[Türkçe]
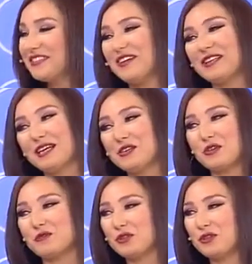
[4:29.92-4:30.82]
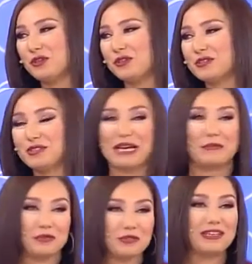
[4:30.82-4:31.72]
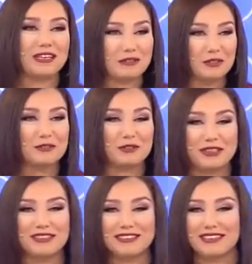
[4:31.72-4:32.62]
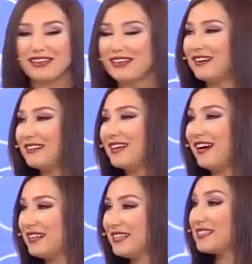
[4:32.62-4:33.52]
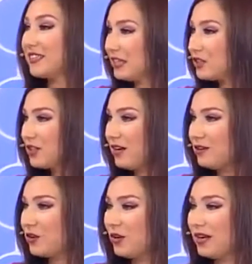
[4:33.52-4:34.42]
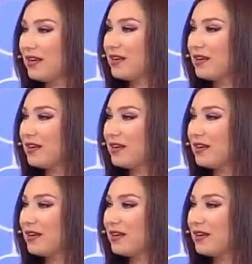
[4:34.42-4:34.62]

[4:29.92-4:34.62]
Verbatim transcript: Evet vallahi çok mutlu oluruz. Yani bütün televizyoncular adına herhalde herkes sanatçılar da öyle.